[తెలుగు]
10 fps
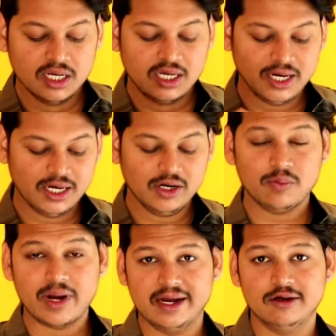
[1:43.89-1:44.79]
హీరన్నో
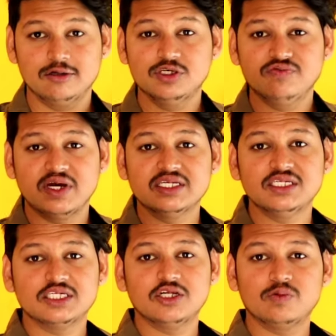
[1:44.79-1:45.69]
బ్రాండ్ నుంచి ఫైవ్
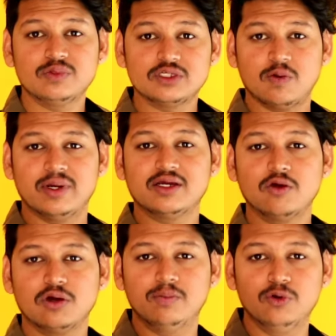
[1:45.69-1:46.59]
సిక్స్టీ రూపీస్లో మనకి
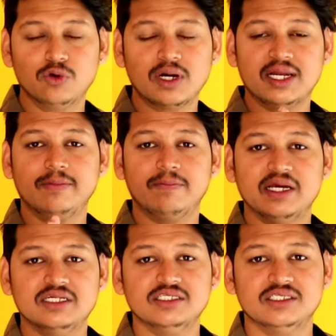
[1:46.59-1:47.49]
ఒక బ్లూ కలర్
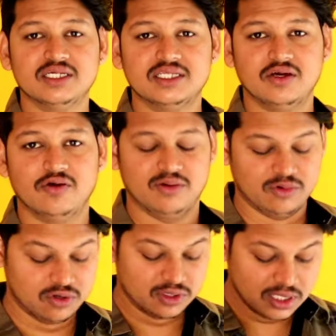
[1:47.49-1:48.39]
ప్లెయిన్ జీన్స్ అయితే
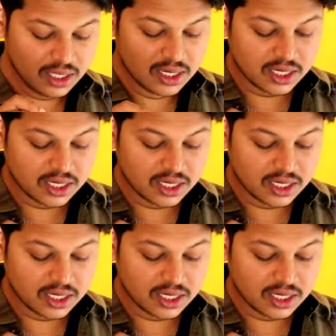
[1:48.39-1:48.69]
అవైలబుల్ ఉంది